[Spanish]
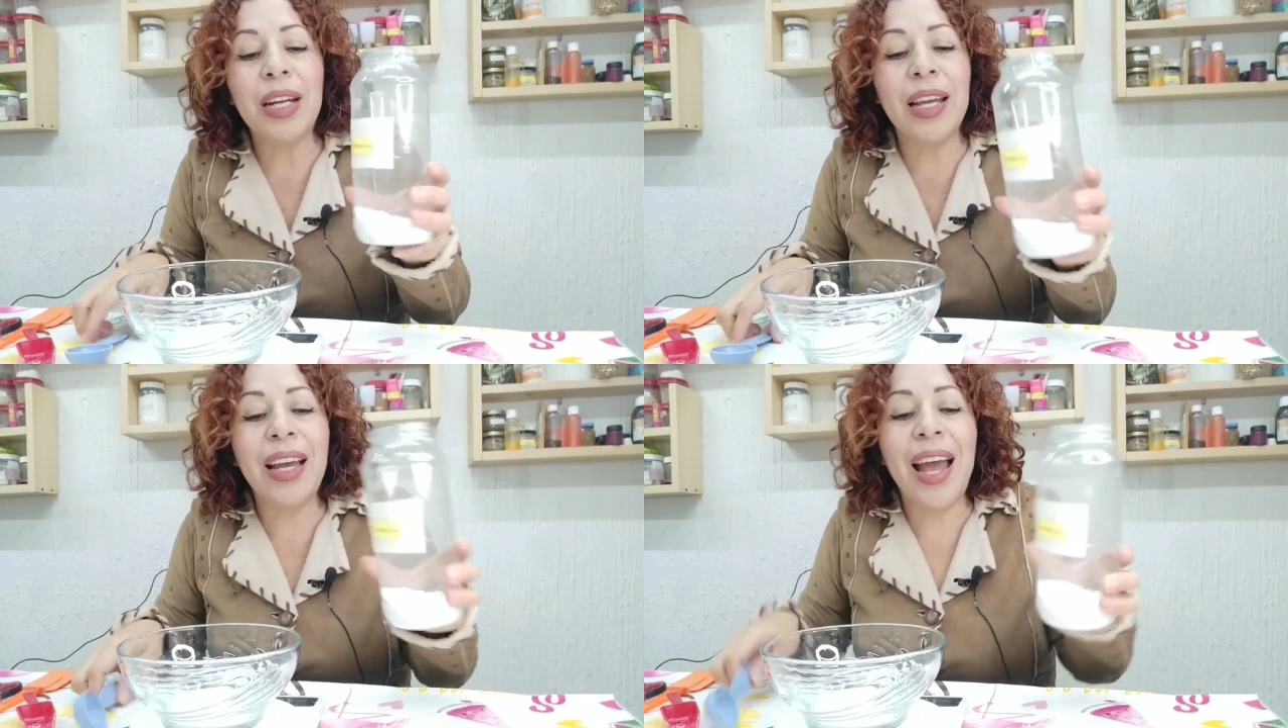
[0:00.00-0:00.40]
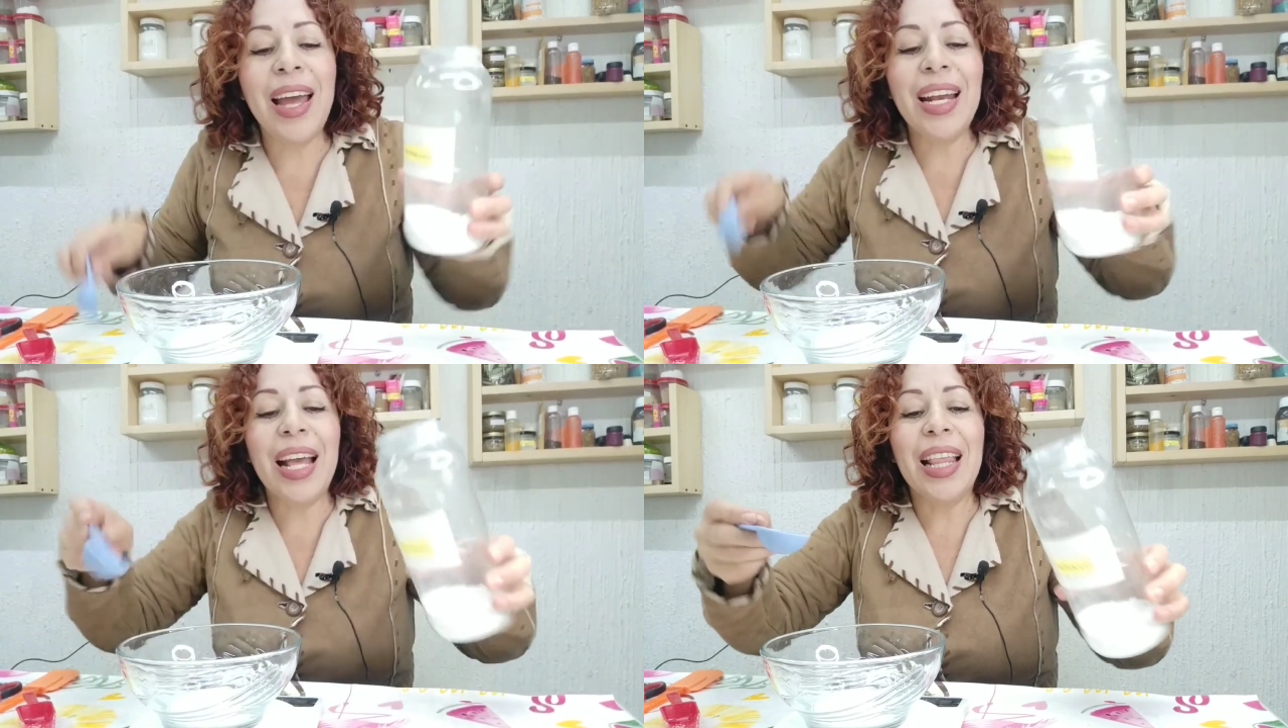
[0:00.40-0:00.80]
a
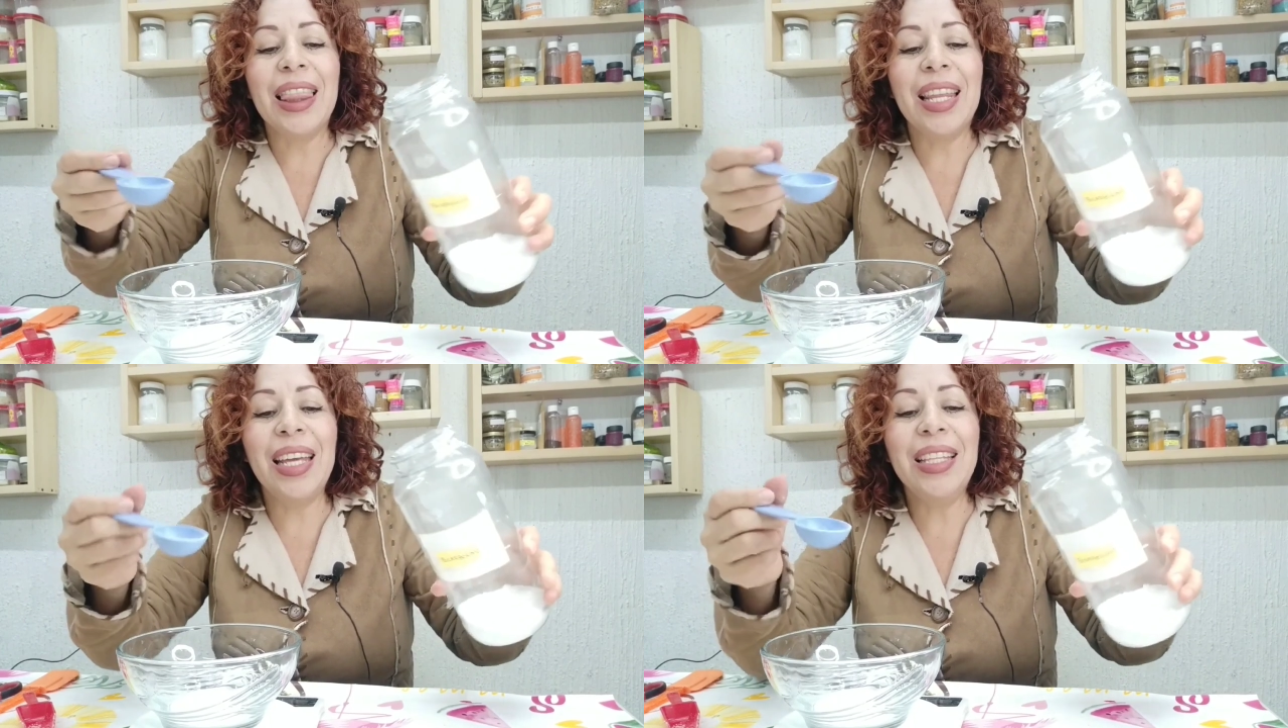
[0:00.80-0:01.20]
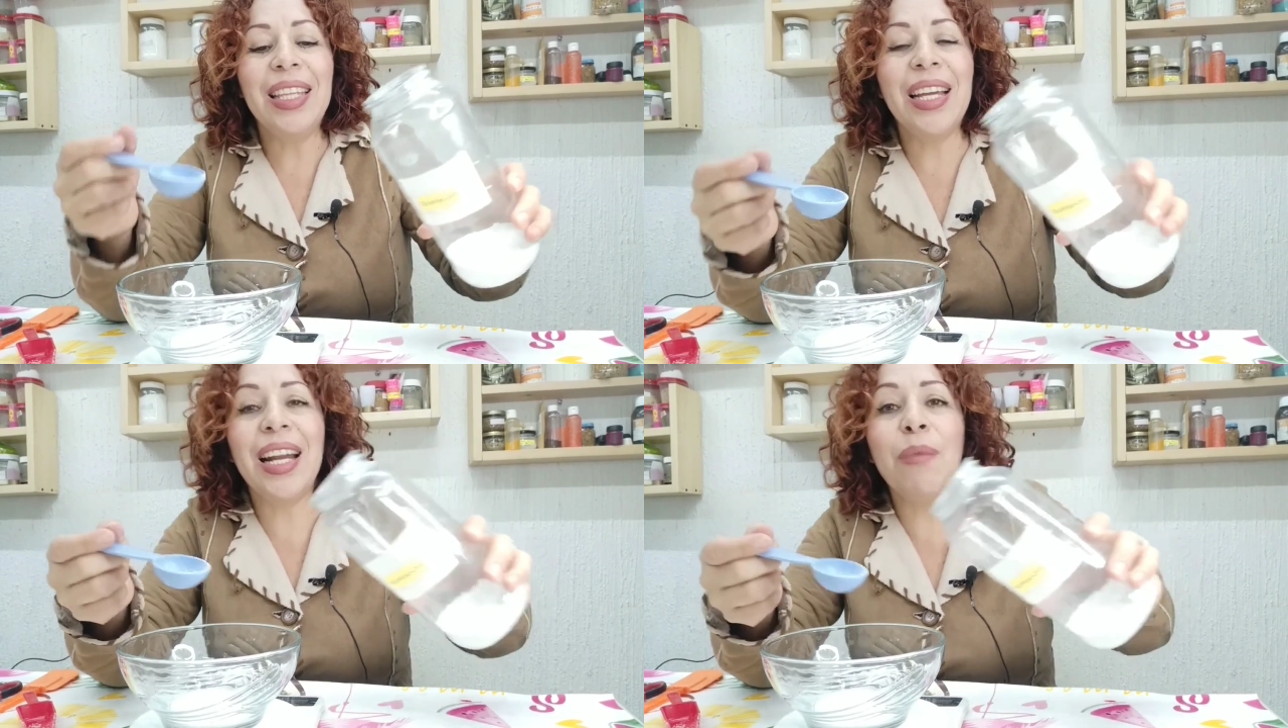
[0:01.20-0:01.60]
agregar
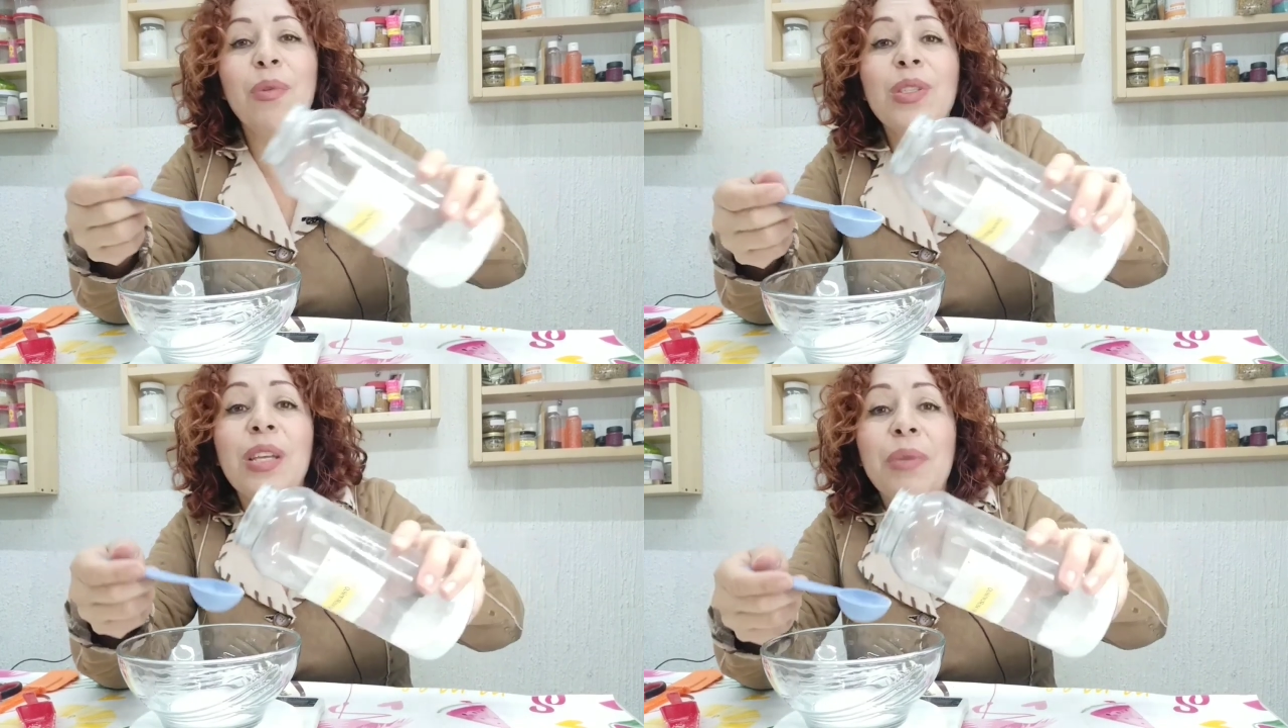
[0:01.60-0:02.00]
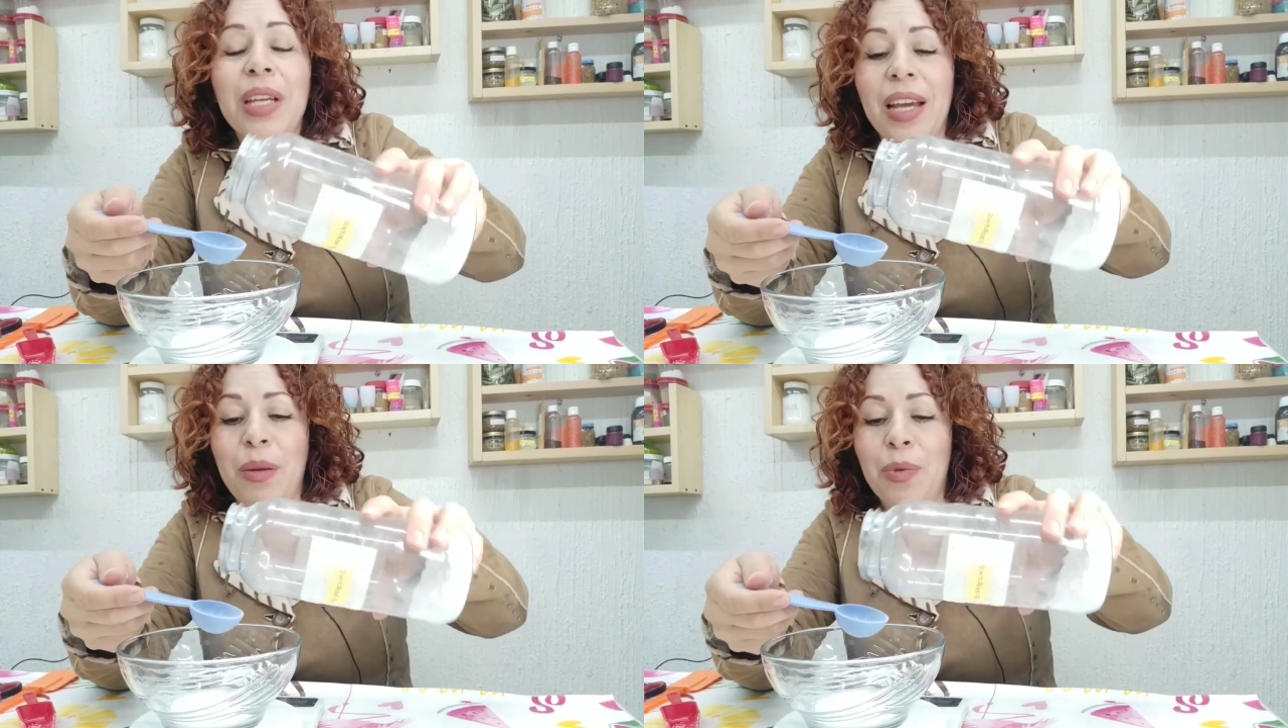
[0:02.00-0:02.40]
30 gramos de
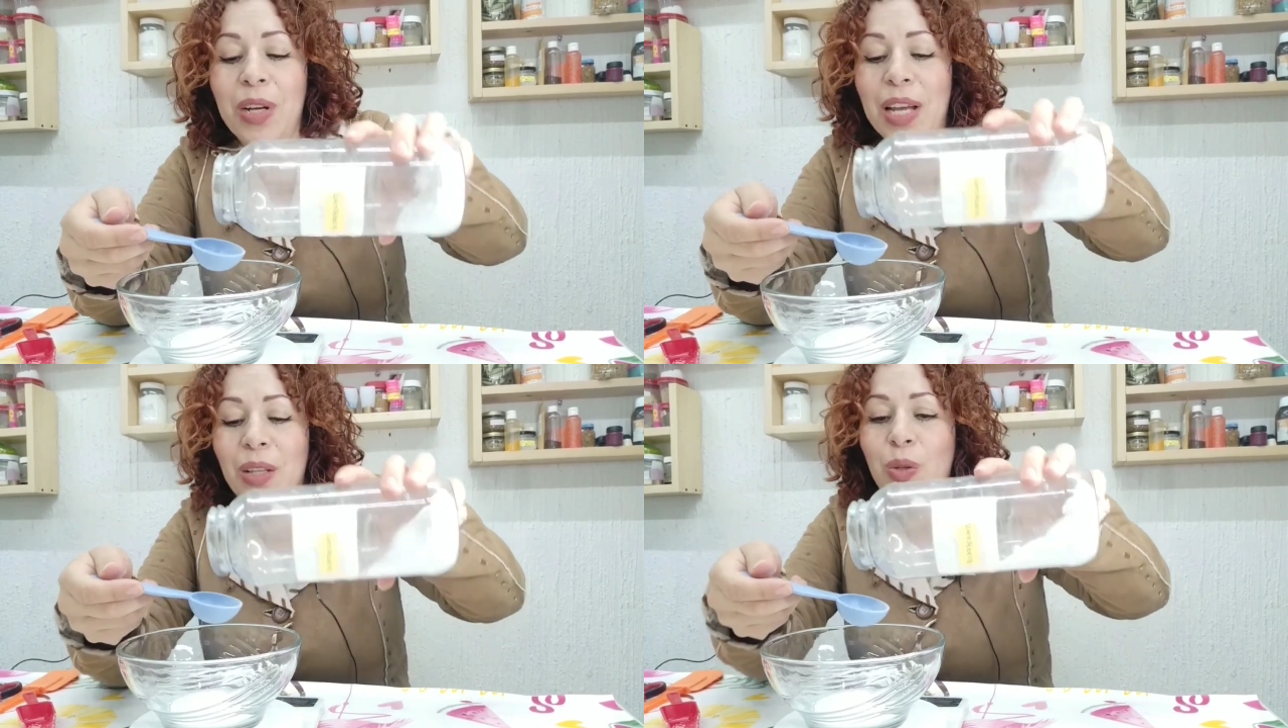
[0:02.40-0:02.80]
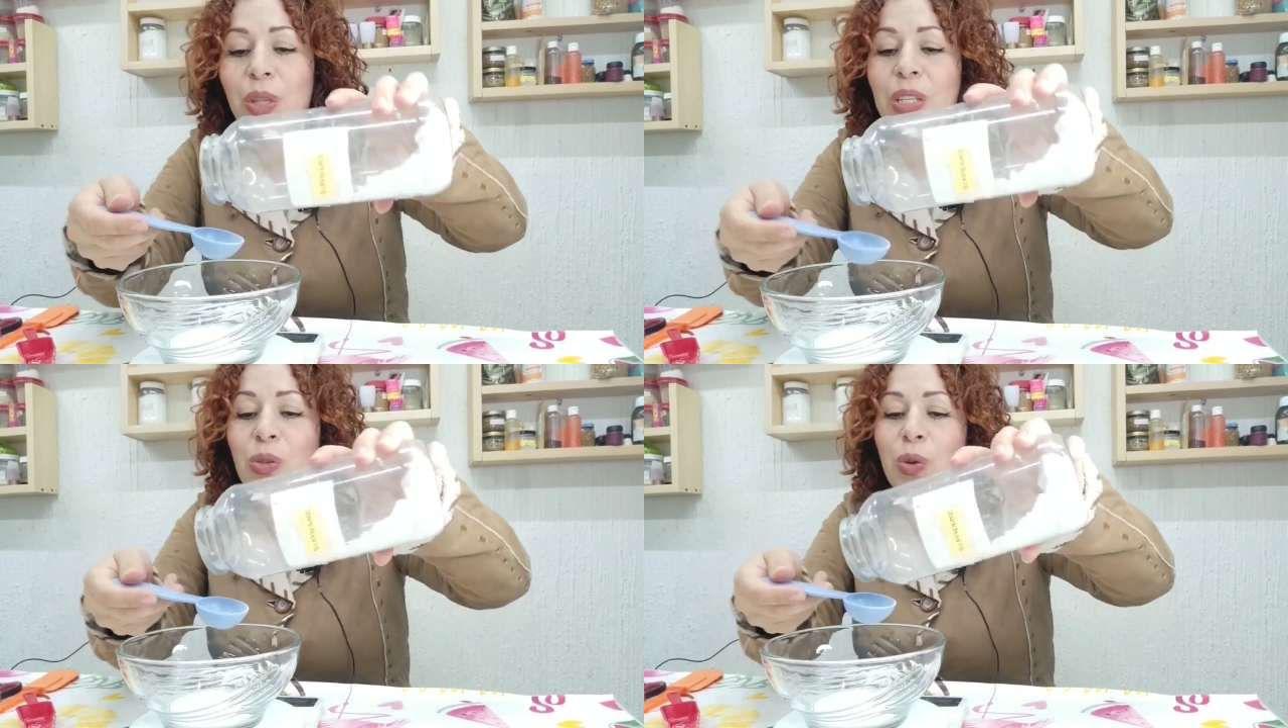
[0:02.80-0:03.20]
bicarbonato
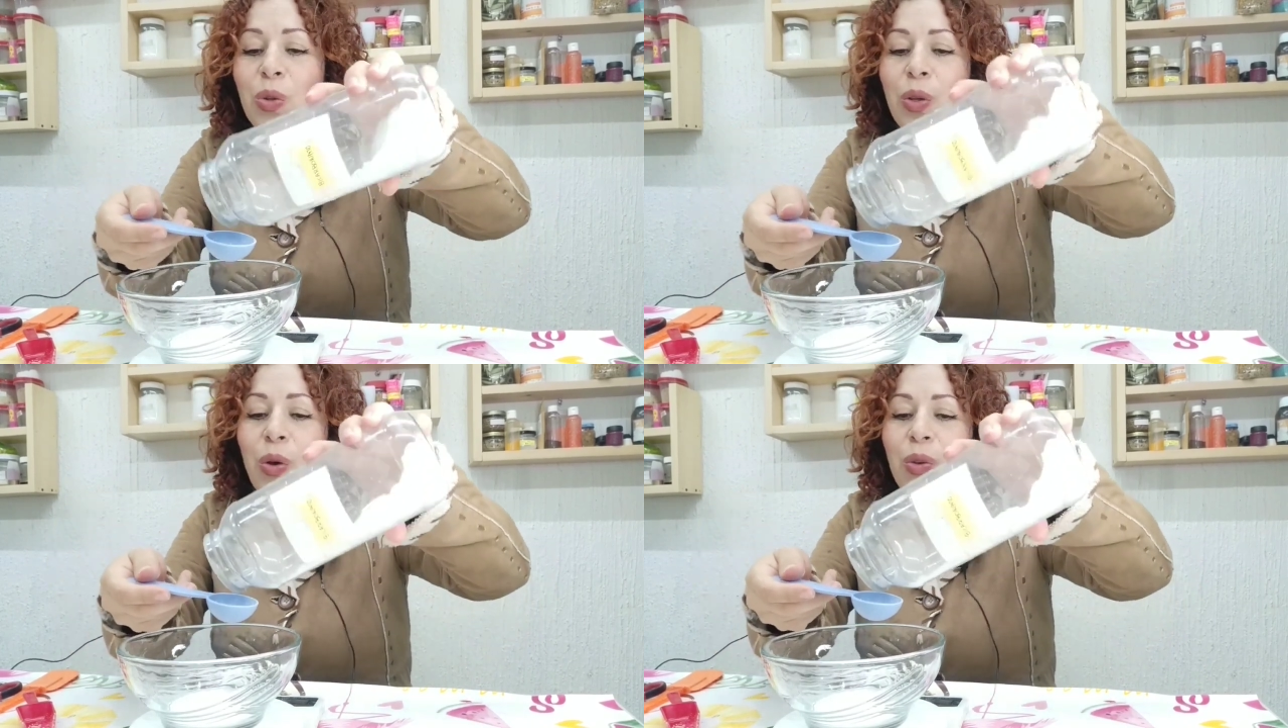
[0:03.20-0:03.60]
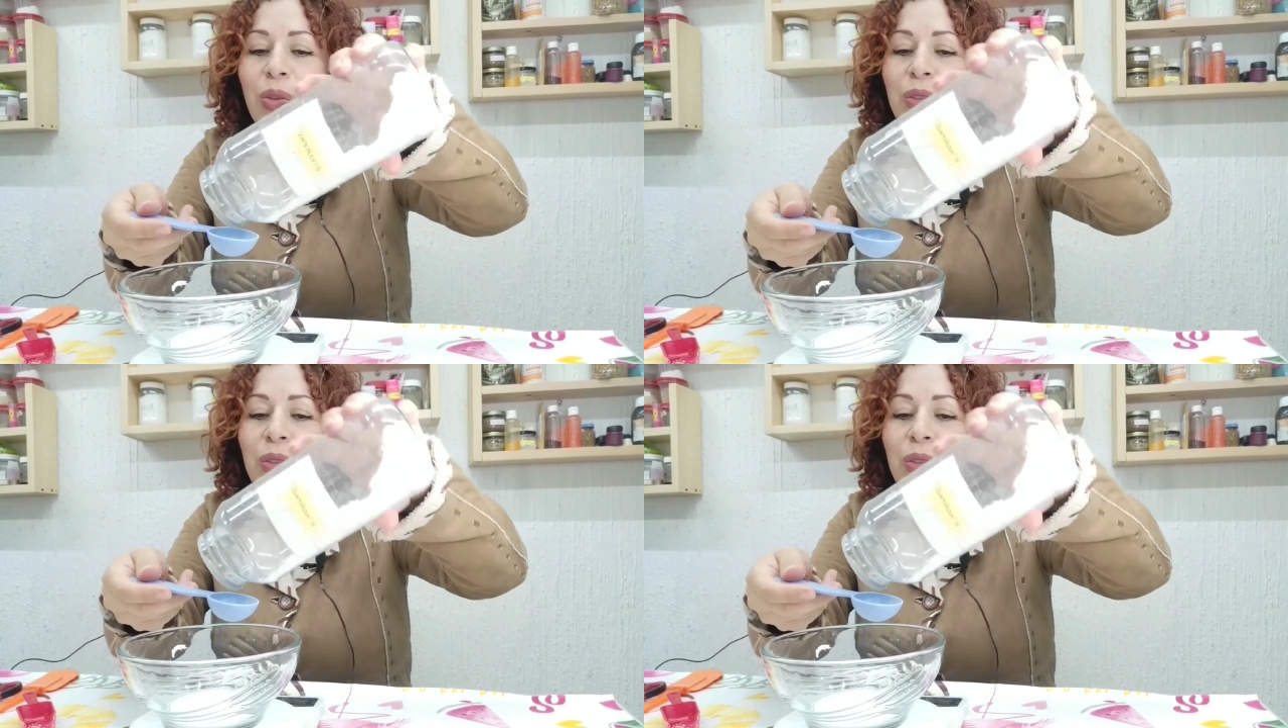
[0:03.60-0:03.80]
de sodio.